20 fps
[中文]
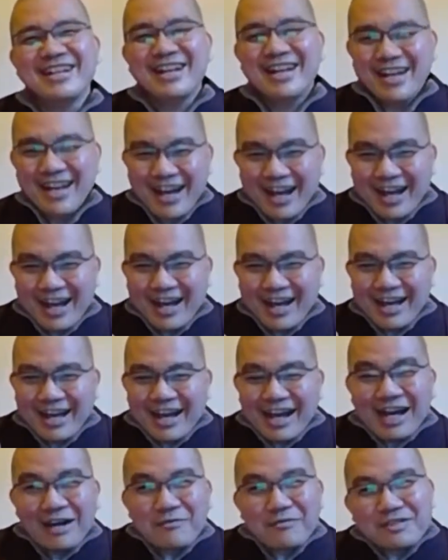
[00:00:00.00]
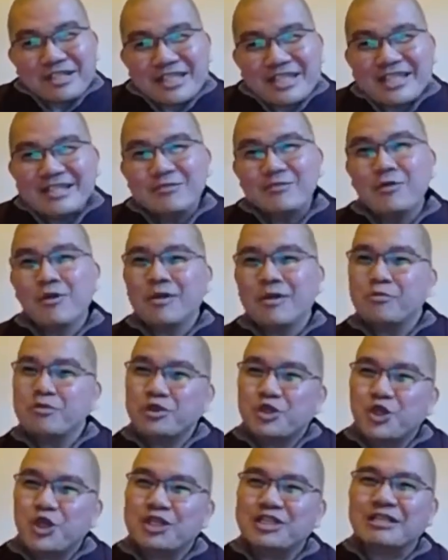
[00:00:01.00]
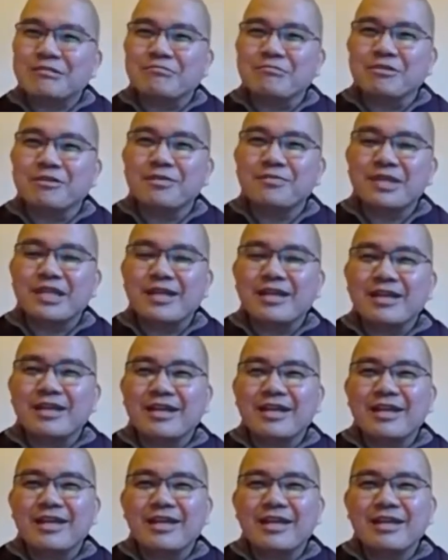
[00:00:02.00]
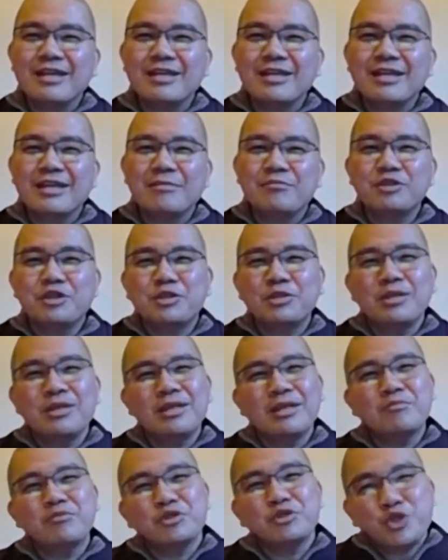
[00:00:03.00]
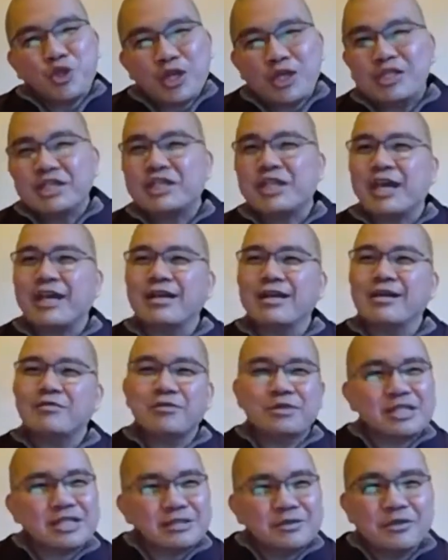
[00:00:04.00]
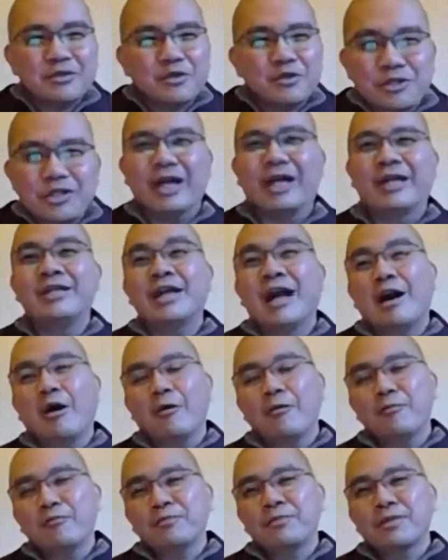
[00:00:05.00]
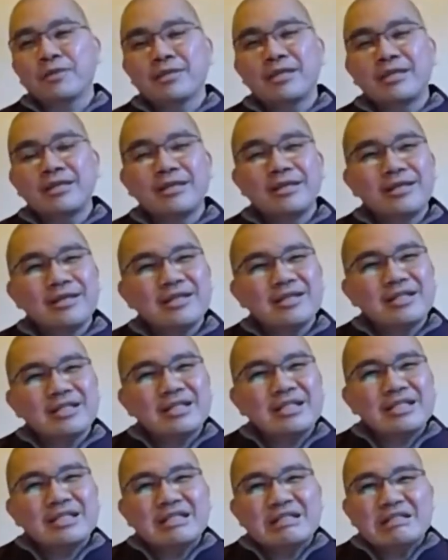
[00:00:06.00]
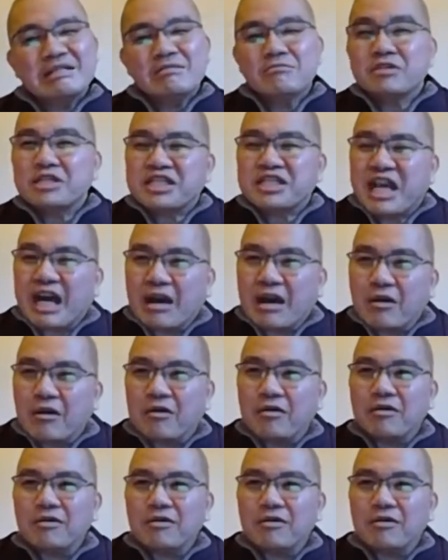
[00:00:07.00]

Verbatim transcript: 啊啊！我生活也不缺什么，不也不缺钱啊，我生活过得很好。我想哦，